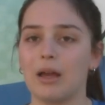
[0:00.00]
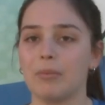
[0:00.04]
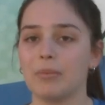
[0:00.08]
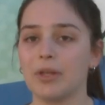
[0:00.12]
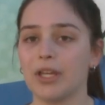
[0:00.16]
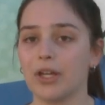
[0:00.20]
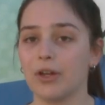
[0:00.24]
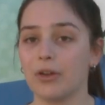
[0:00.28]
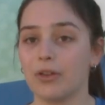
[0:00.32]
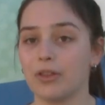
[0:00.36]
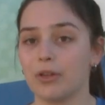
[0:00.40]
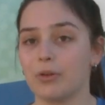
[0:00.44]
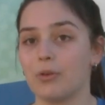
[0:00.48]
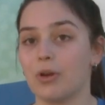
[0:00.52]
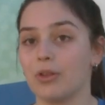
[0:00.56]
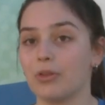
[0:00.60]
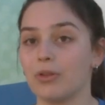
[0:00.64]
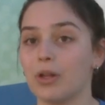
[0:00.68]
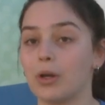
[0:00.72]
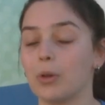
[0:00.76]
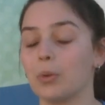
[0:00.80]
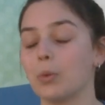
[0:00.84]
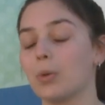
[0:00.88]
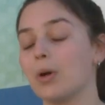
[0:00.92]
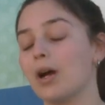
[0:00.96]
amigos de cuando
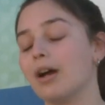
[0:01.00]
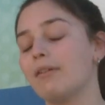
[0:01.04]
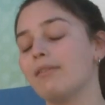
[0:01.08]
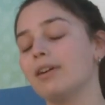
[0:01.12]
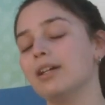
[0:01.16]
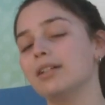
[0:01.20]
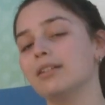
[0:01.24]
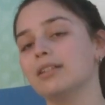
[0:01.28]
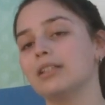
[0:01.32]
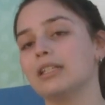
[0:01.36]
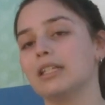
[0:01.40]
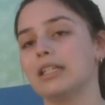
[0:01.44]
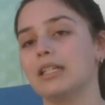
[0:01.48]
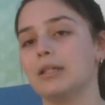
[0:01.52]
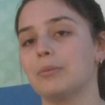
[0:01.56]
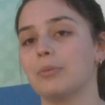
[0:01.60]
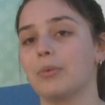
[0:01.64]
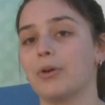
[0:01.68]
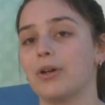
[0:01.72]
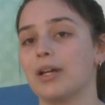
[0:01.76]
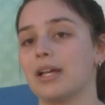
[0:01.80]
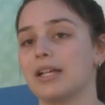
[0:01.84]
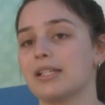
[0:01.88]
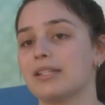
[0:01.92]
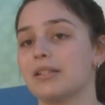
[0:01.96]
él jugaba y
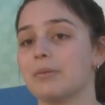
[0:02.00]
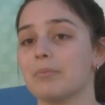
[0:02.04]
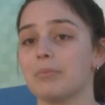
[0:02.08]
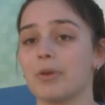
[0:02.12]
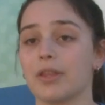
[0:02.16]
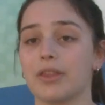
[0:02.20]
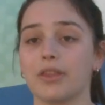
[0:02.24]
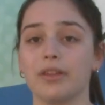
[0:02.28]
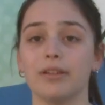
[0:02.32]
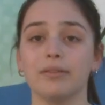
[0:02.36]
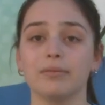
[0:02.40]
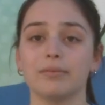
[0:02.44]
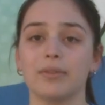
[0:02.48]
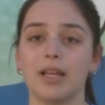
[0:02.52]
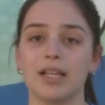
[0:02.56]
pues así empecé.